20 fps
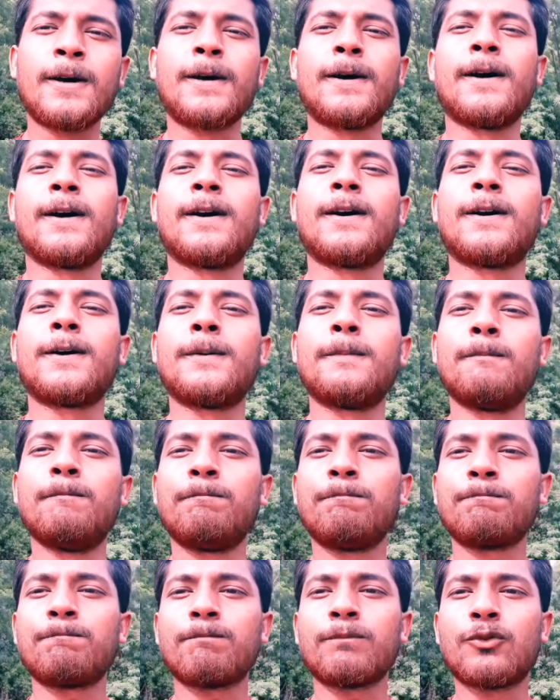आ,
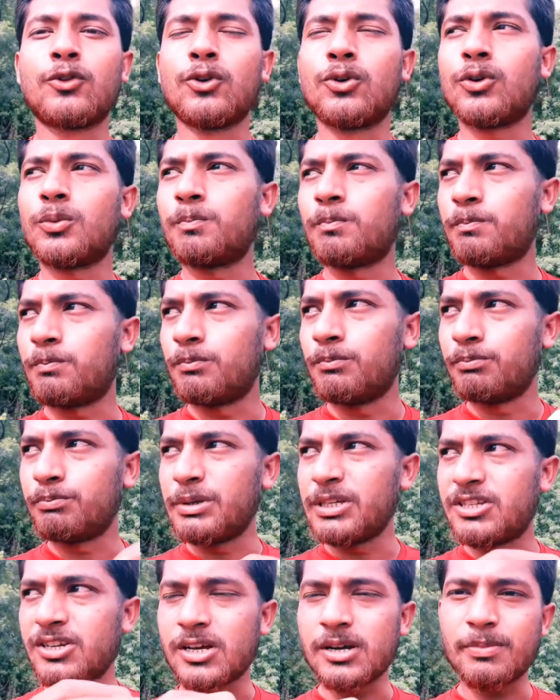तो
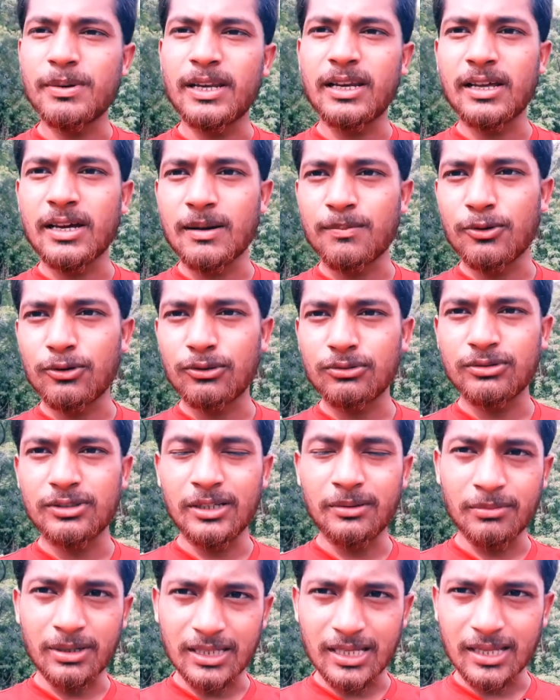पीछे का पहले आप लोगों को
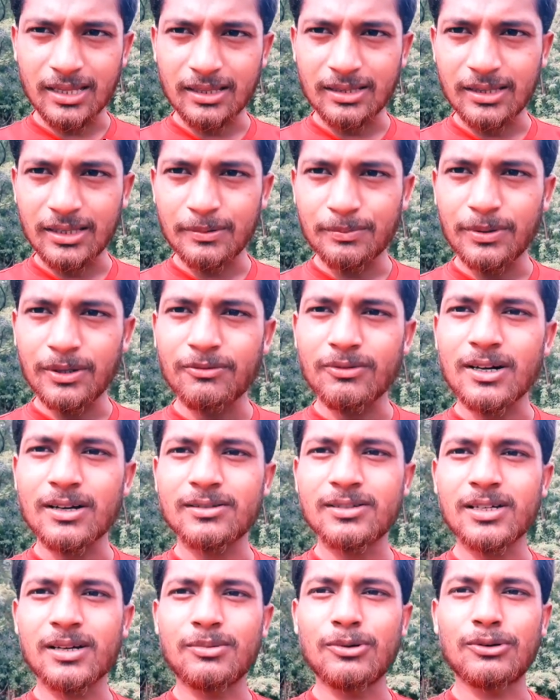सीन बता देते हैं फिर वहाँ
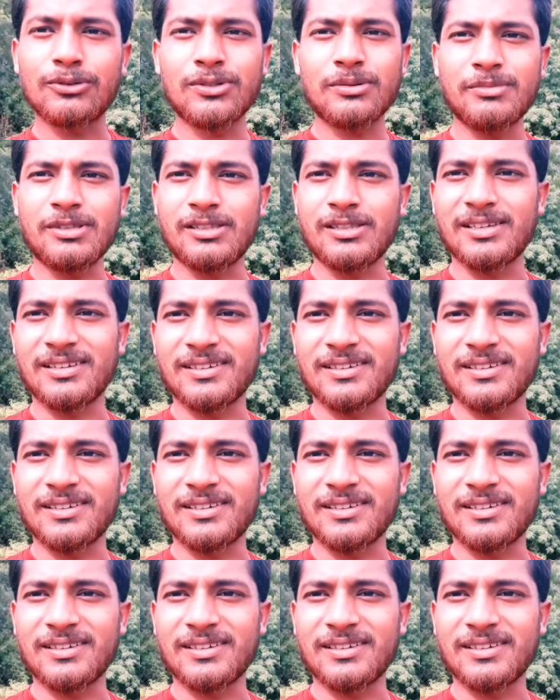से आप लोगों से मिलते